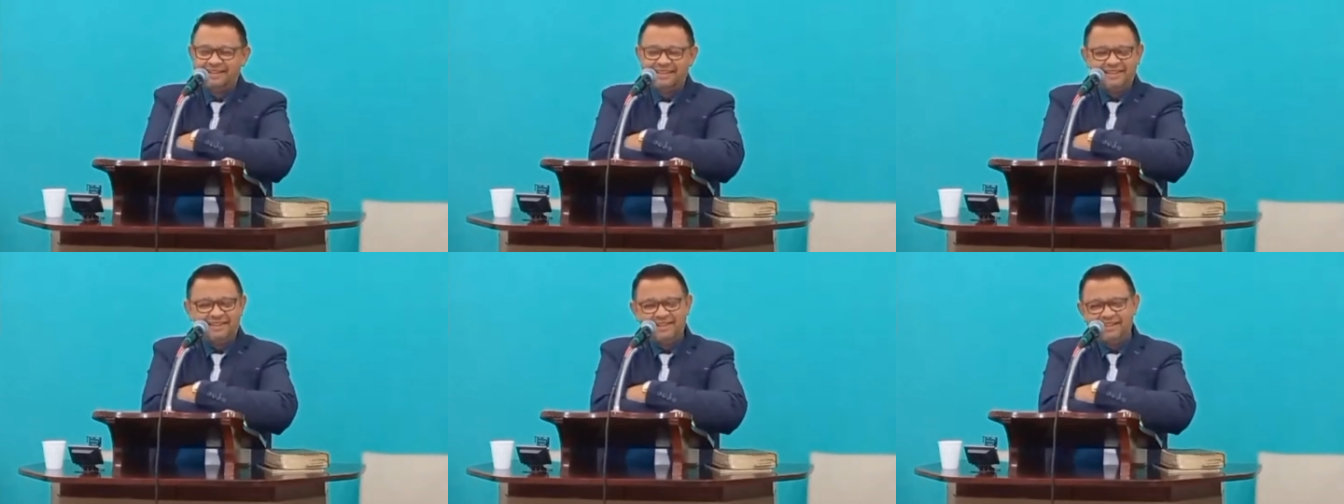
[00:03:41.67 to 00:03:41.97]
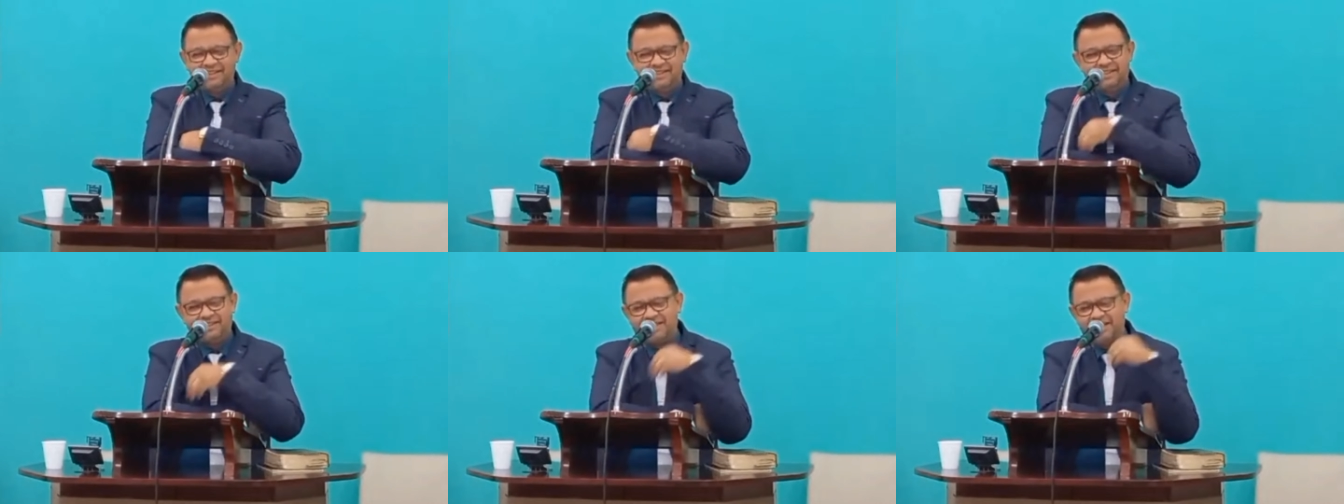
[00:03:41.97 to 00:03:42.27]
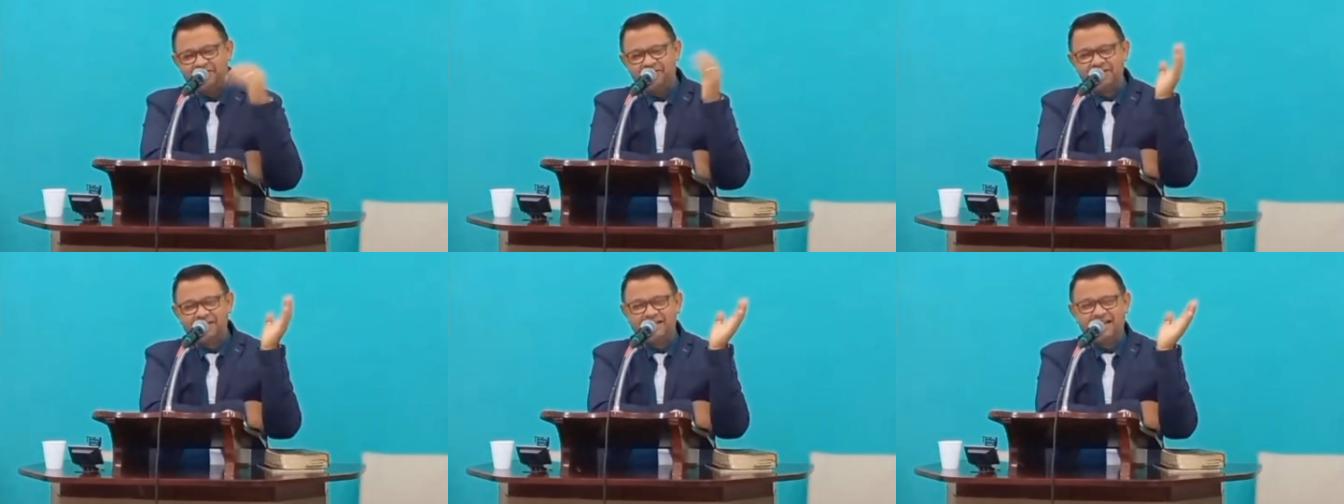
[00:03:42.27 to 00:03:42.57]
E ele já
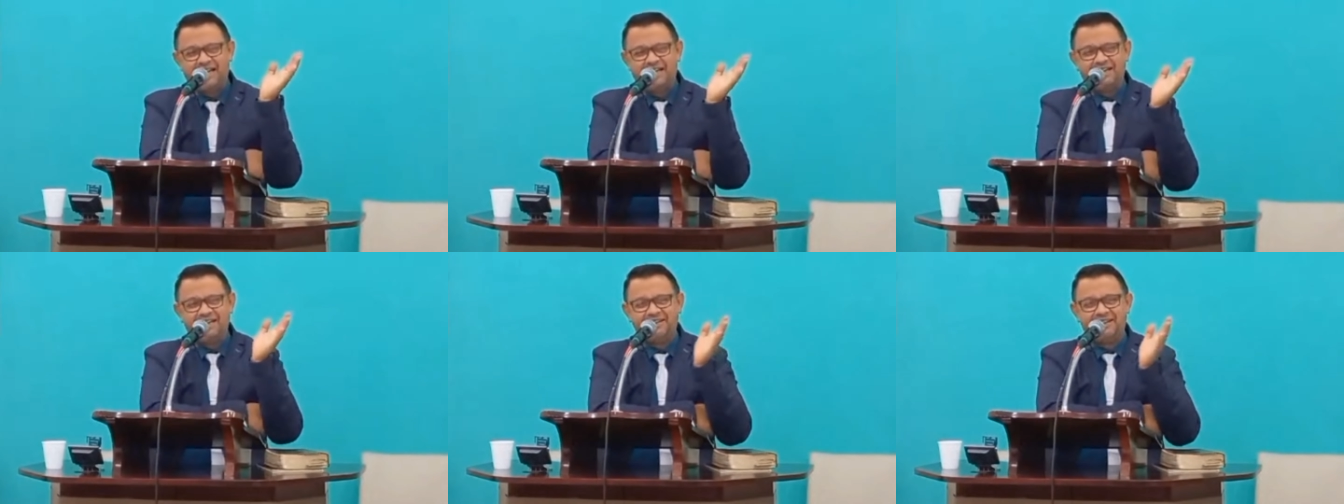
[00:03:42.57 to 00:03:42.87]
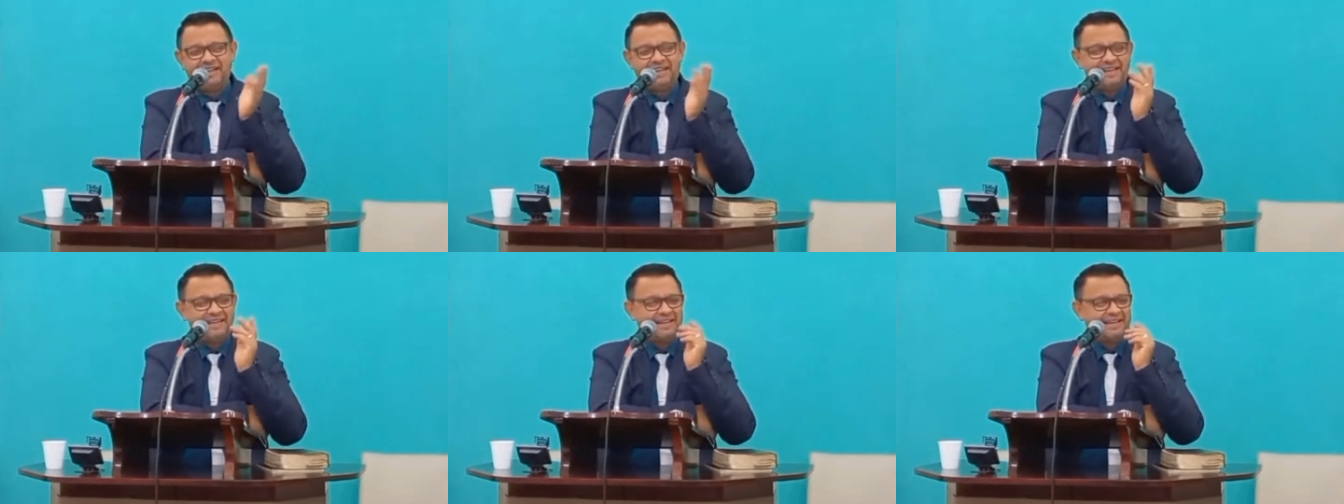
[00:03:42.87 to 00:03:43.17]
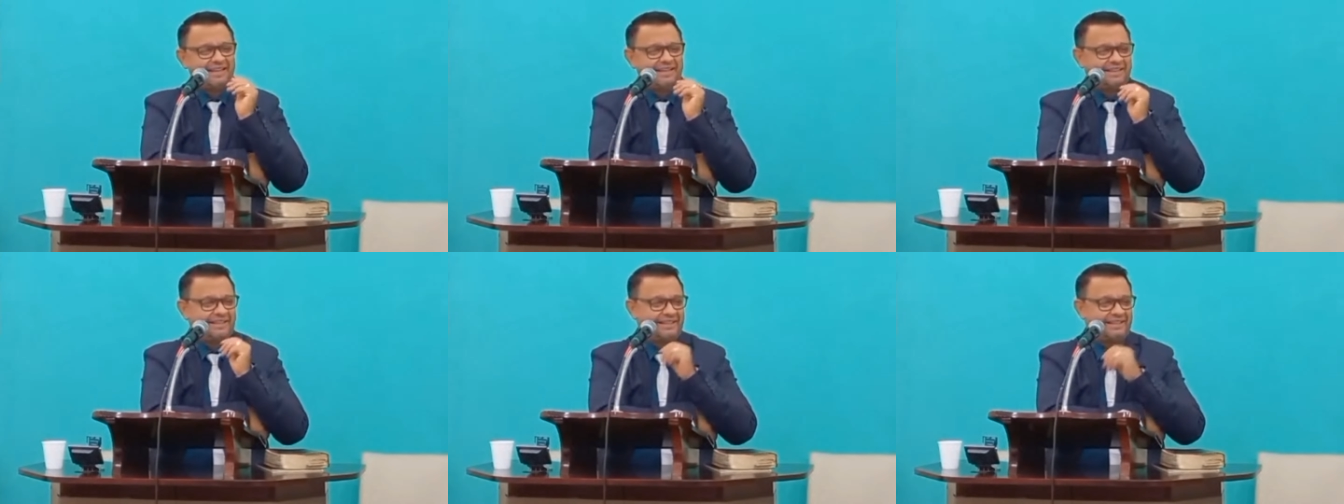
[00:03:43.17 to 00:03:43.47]
estava fazendo carinho
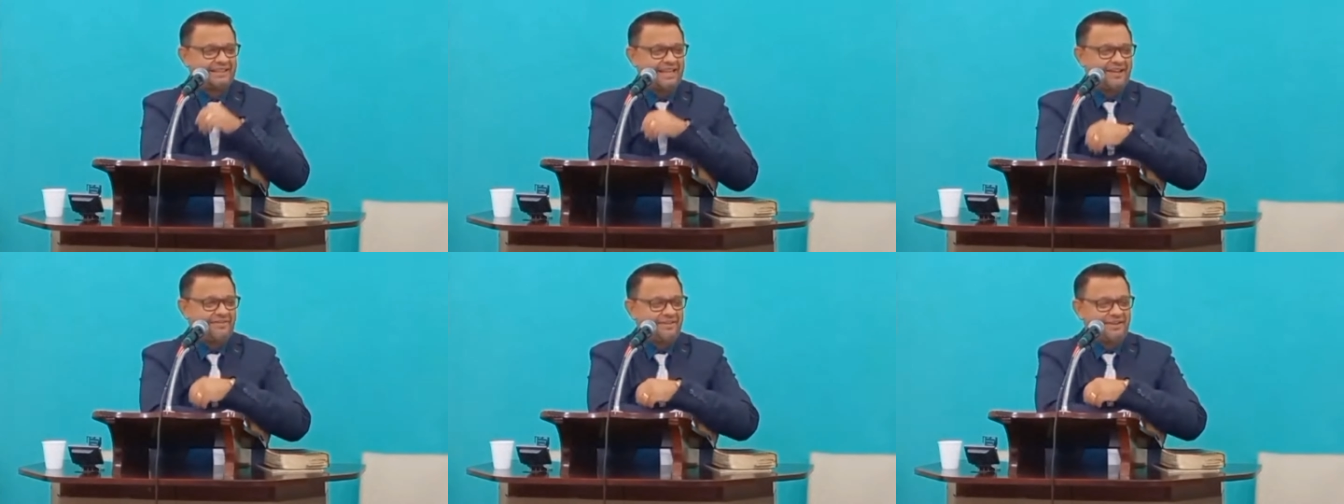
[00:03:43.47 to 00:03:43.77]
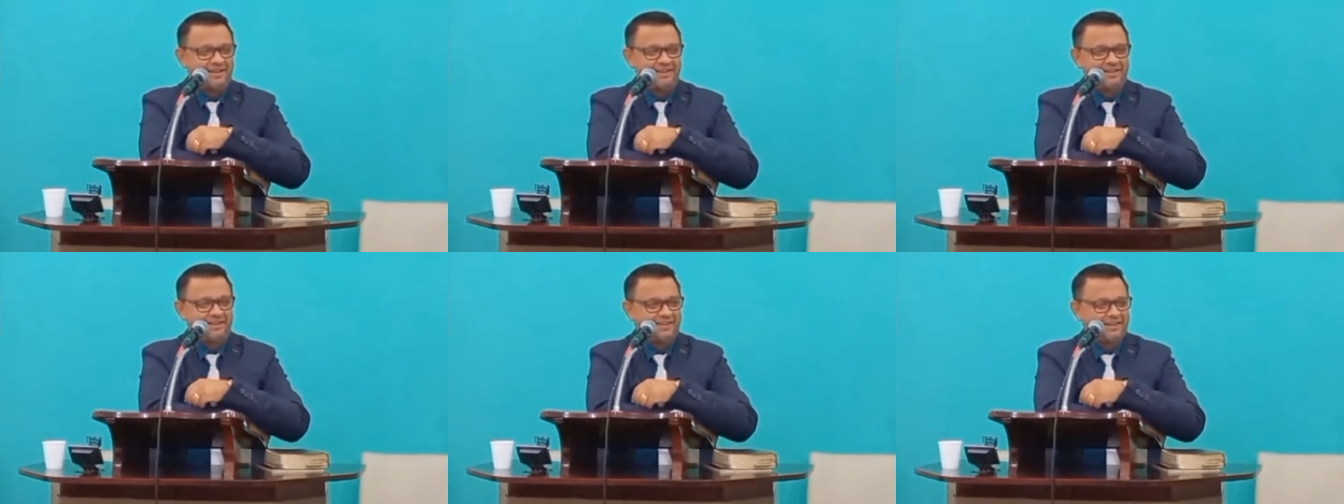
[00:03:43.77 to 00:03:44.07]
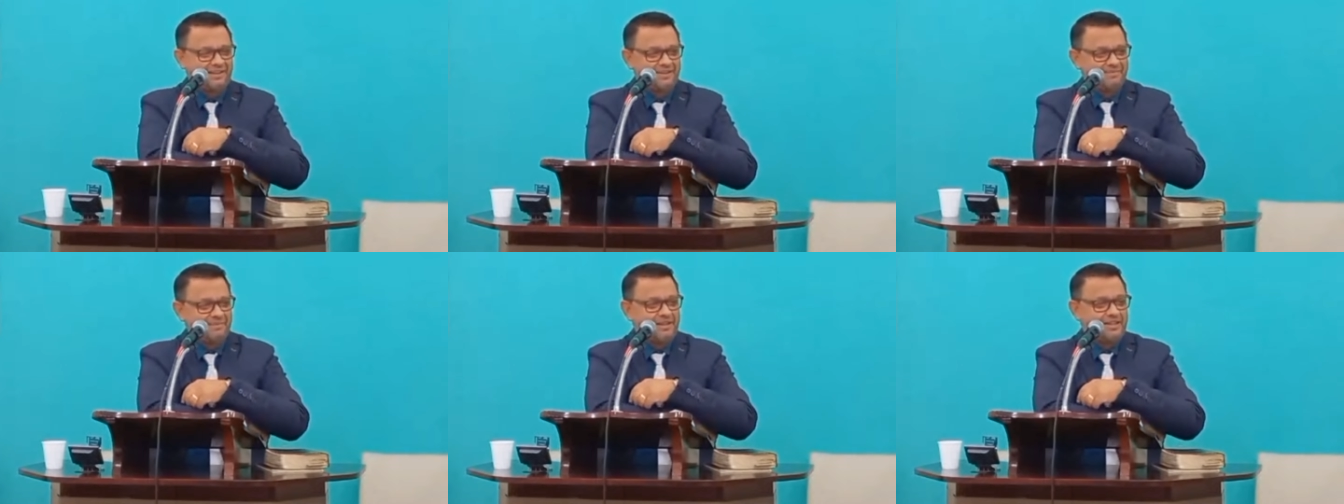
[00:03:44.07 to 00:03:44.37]
nela, já estava
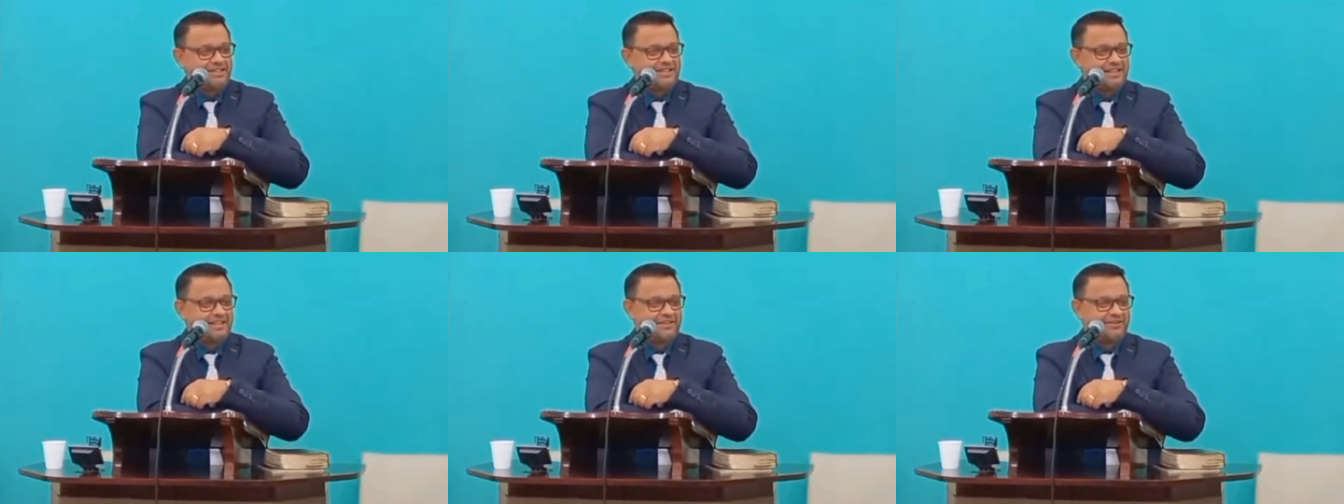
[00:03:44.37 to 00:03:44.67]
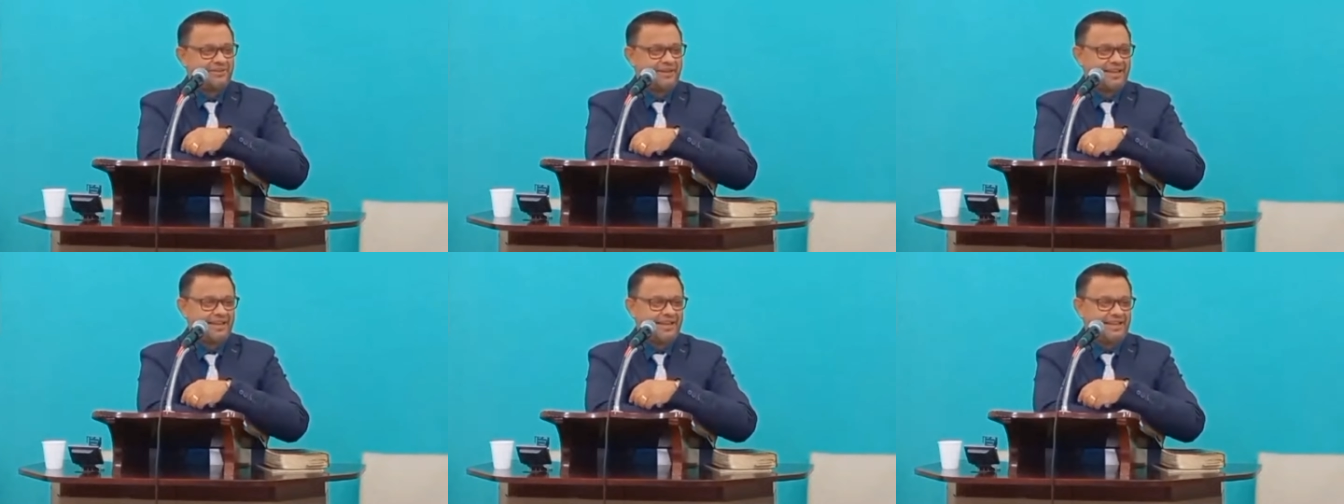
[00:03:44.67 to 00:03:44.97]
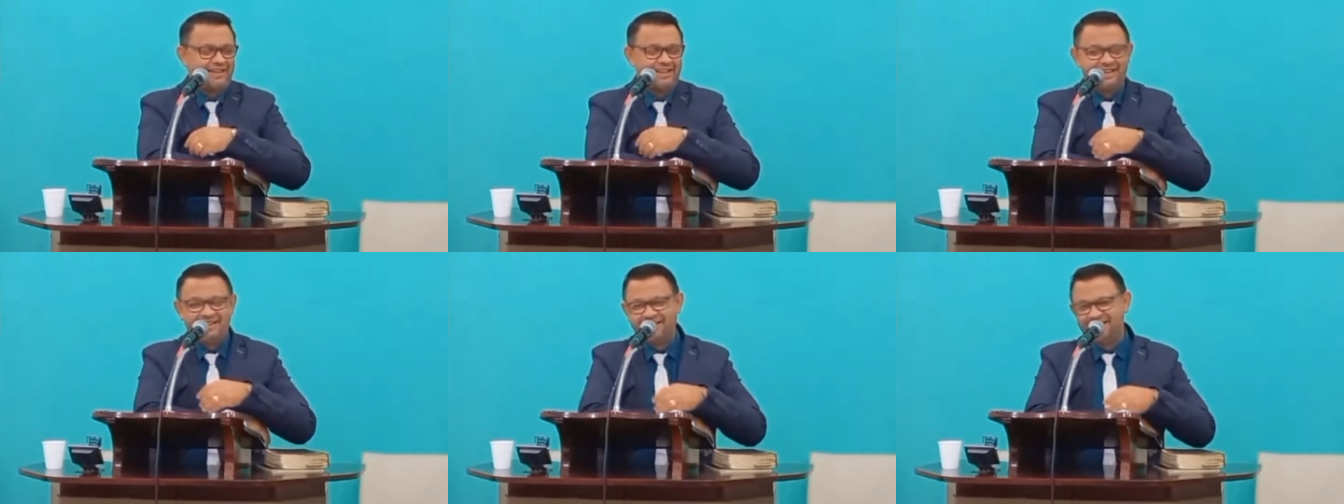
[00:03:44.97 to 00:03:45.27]
beijando
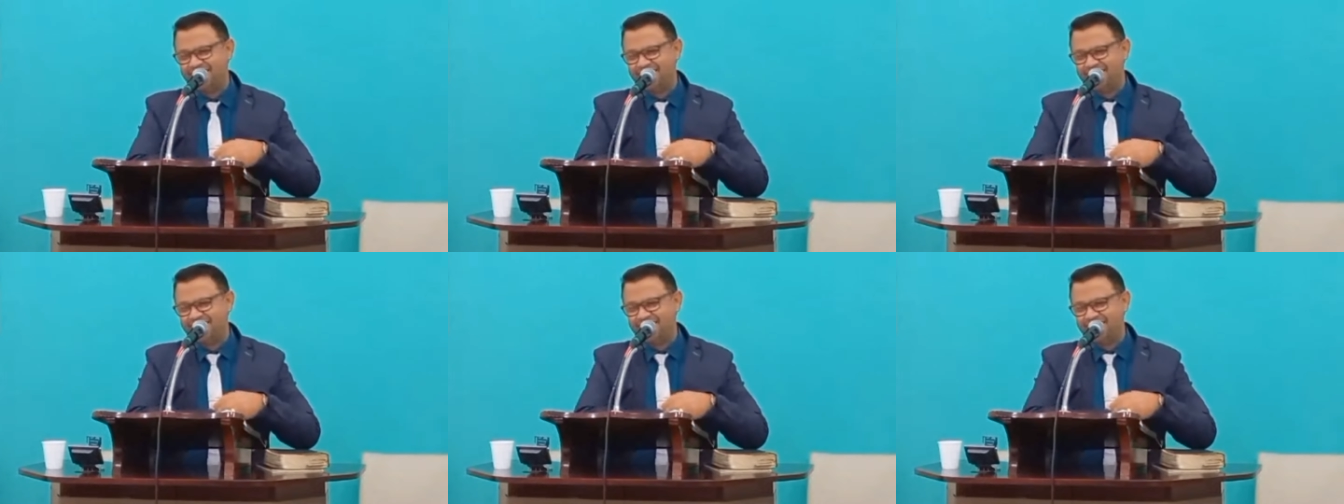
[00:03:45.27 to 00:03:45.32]
ela.